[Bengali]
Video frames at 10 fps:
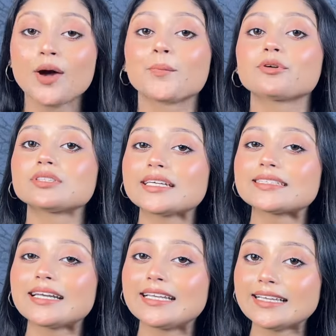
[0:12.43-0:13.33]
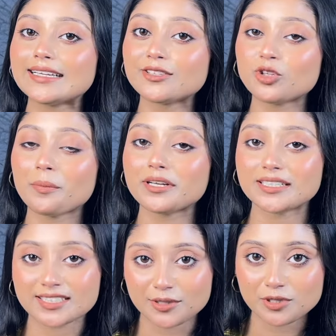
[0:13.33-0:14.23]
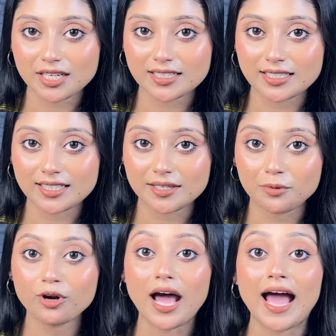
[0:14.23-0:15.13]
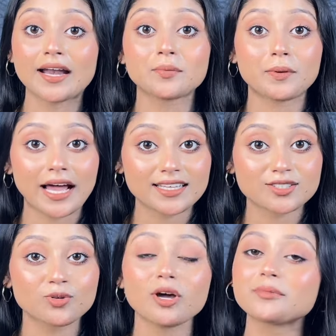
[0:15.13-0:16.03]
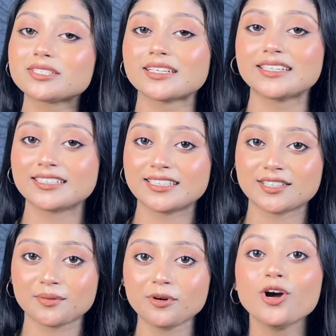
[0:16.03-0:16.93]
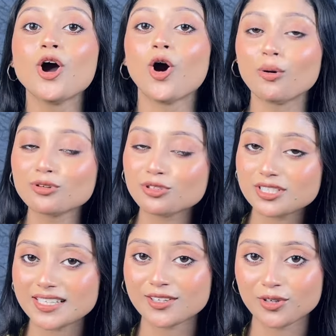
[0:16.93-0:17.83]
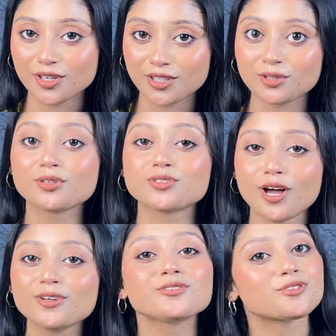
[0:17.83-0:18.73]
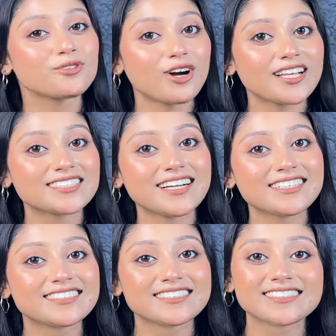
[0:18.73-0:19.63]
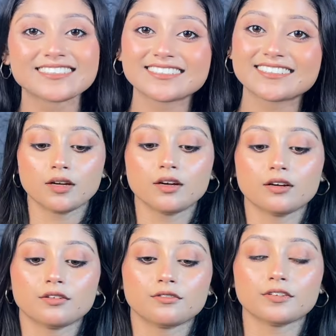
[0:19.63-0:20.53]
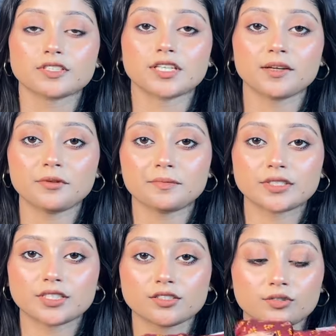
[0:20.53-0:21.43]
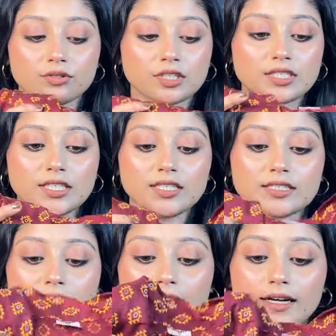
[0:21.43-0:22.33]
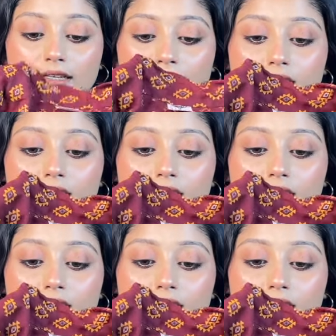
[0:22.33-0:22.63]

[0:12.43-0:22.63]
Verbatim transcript: প্রত্যেকটা লিঙ্ক কিন্তু আমি ডিসক্রিপশানে দিয়ে দেবো অ্যান্ড প্রাইসগুলো আমি স্ক্রিনে দিয়ে দেবো অবশ্যই চেক করে নিও তো চলো শুরু করা যাক ফার্স্টেই আমি পারচেস করেছি একটা